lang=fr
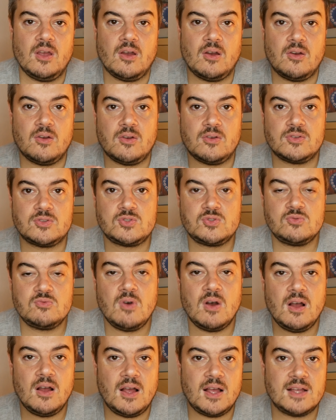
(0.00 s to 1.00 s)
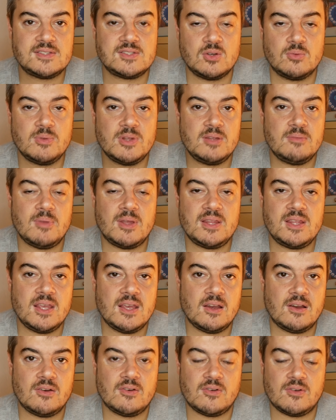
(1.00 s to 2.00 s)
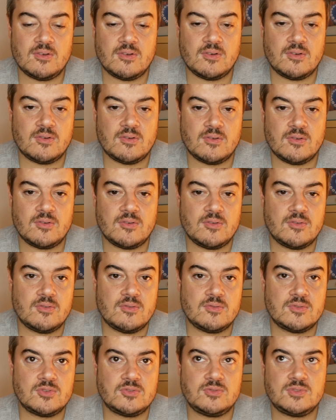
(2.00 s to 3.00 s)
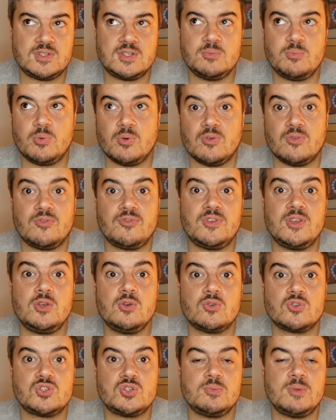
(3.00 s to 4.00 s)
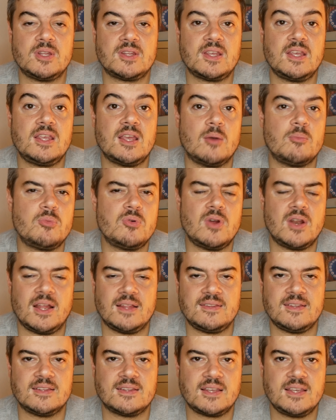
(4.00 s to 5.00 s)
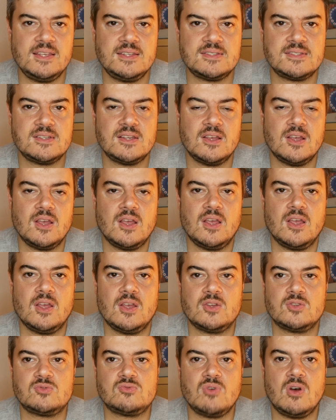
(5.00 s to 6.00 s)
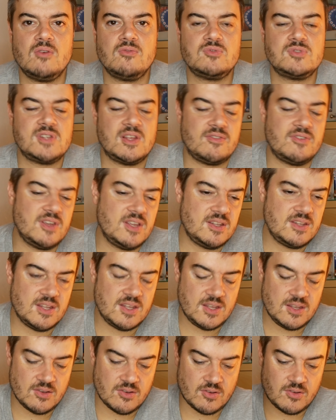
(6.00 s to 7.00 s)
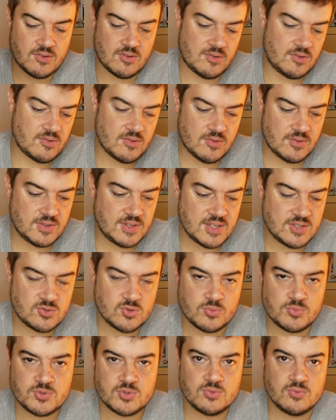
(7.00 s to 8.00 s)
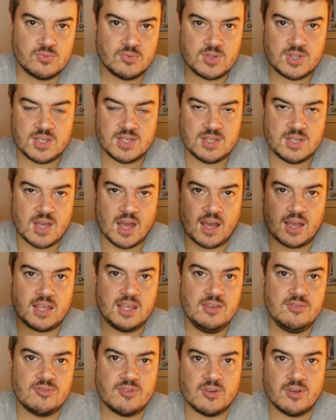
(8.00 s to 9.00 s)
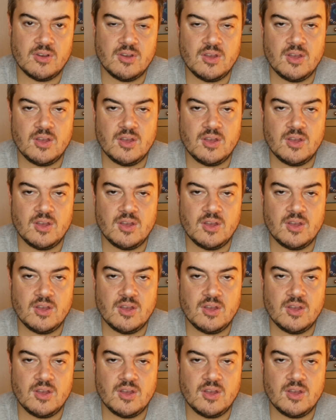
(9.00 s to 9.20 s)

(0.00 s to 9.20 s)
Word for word: euh, soit assemblées de manière euh, type figure géométrique un peu à la Tetris, soit vous avez des, euh, des options qui arrivent